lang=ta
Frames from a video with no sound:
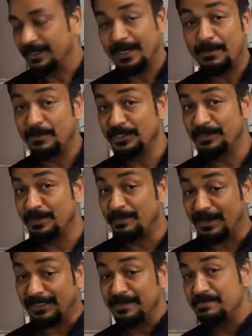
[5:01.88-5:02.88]
நாம் வந்து இப்போ
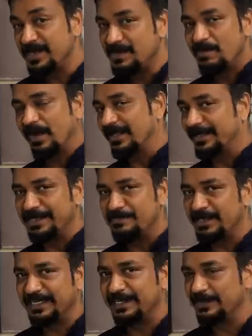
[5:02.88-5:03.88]
மட்டன் மீட் பாலை ரெடி
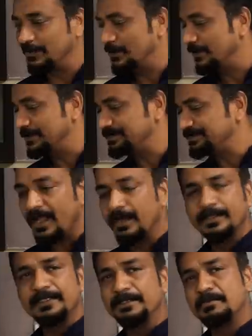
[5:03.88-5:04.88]
பண்ணி எடுத்துட்டோம்
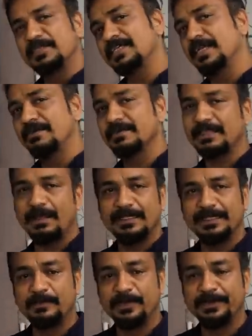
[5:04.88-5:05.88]
அடுத்து மசாலாவை
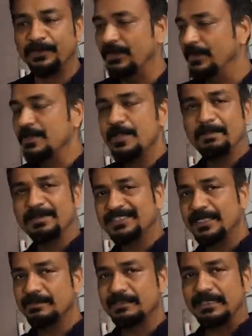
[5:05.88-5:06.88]
தாளிக்க போயிடுவோம்
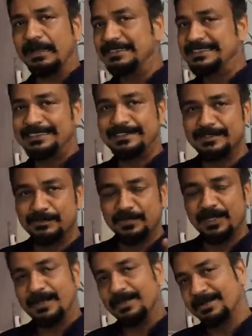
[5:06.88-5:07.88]
மசாலாவை தாளித்து
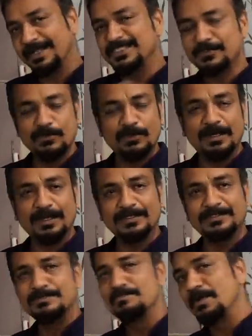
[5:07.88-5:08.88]
எடுத்துட்டோம்னா ரைஸ் குக்கரில்
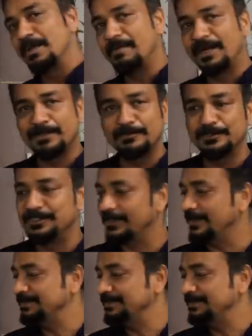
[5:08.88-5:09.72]
சிம்பிளாக மேட்ரு முடிஞ்சிடும்